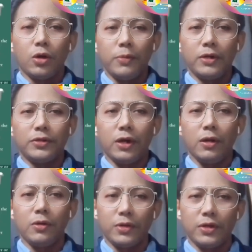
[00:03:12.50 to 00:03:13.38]

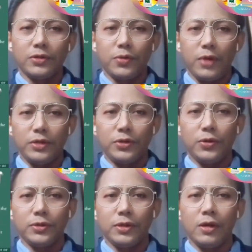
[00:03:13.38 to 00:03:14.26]
commercial
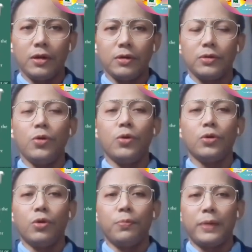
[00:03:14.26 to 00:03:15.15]
registration yan yung, yung
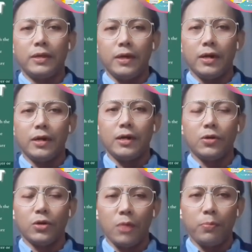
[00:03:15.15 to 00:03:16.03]
kumpanya
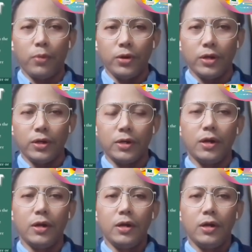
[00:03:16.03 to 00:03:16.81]
or employer